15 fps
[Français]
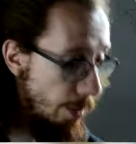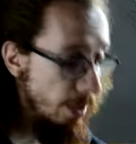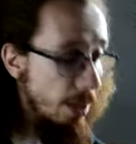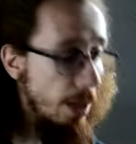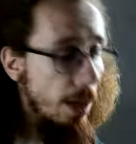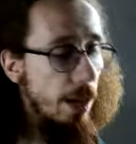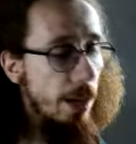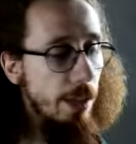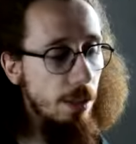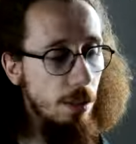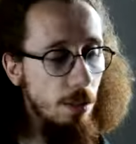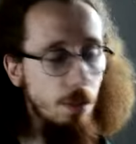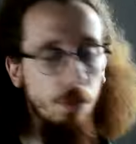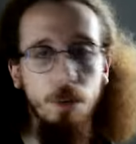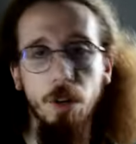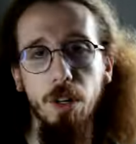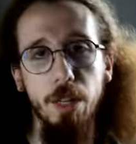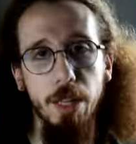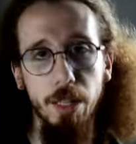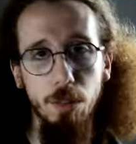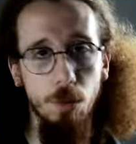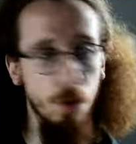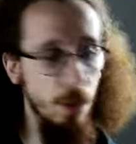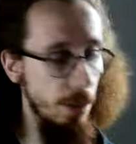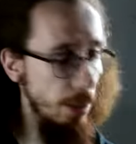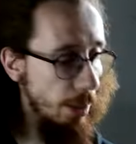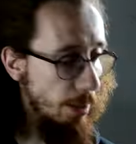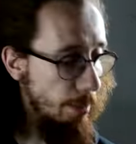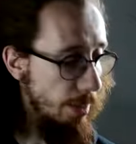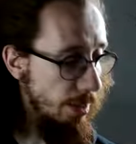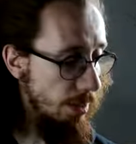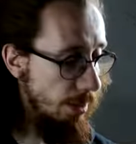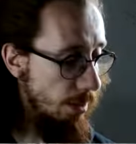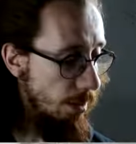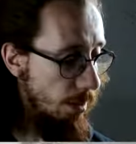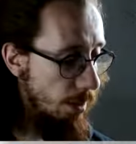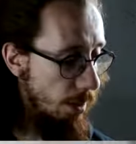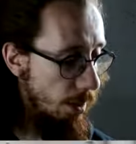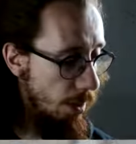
Ah bah si la X, enfin les X de la série basique.